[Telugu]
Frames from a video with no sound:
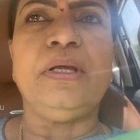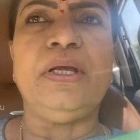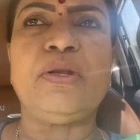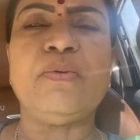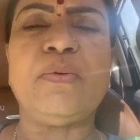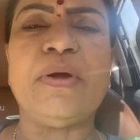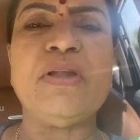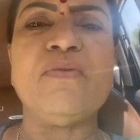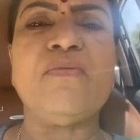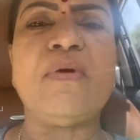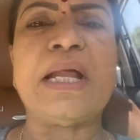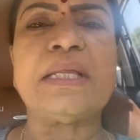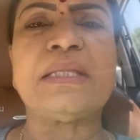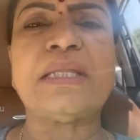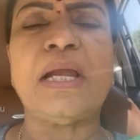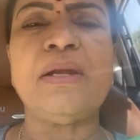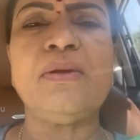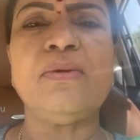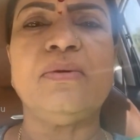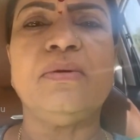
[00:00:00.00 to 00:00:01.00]
ఇటువంటి
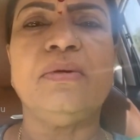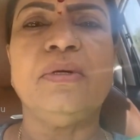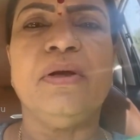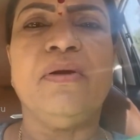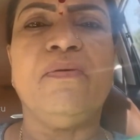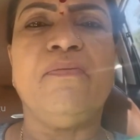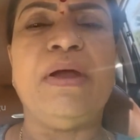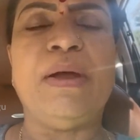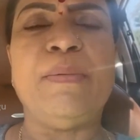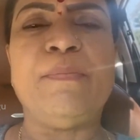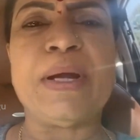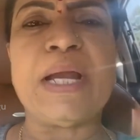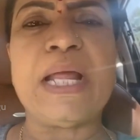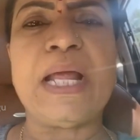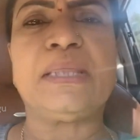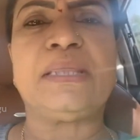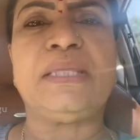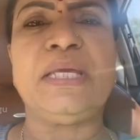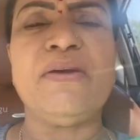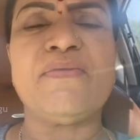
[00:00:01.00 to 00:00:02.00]
వార్తలను
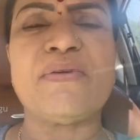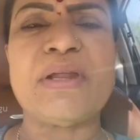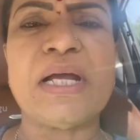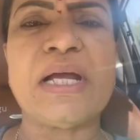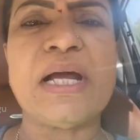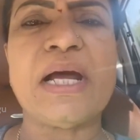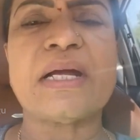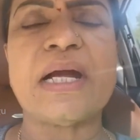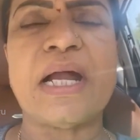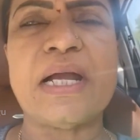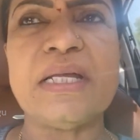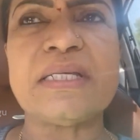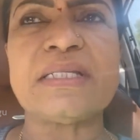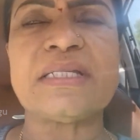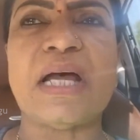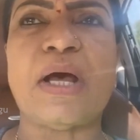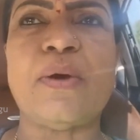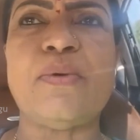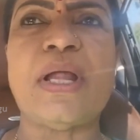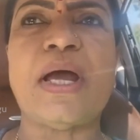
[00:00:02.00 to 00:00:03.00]
వెంబడే తీవ్రంగా
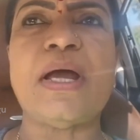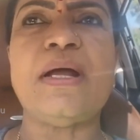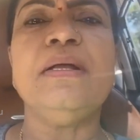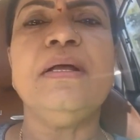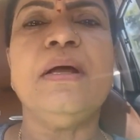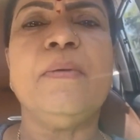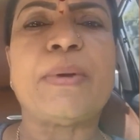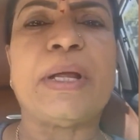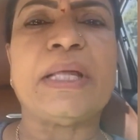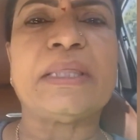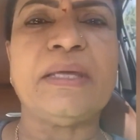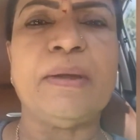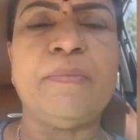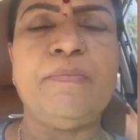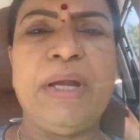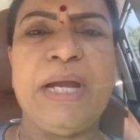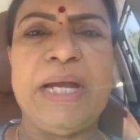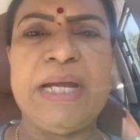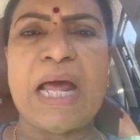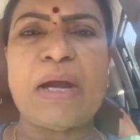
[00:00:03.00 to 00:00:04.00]
ఖండిస్తా ఉన్నా ప్రతి
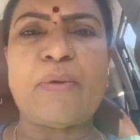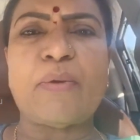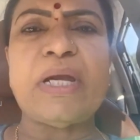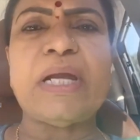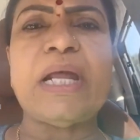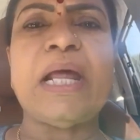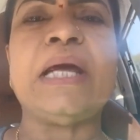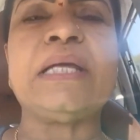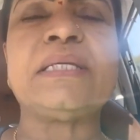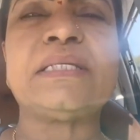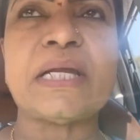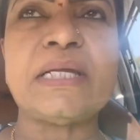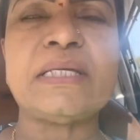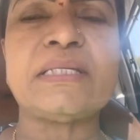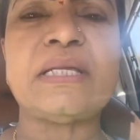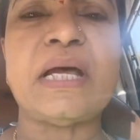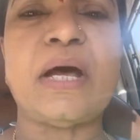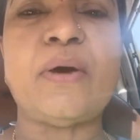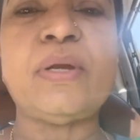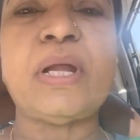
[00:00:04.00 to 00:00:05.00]
మీడియాను కూడా నేను
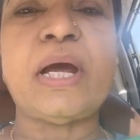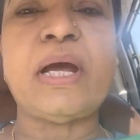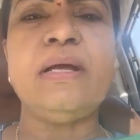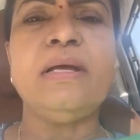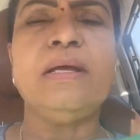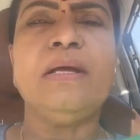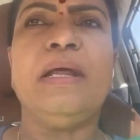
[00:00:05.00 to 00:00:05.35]
హెచ్చరిస్తా ఉన్నా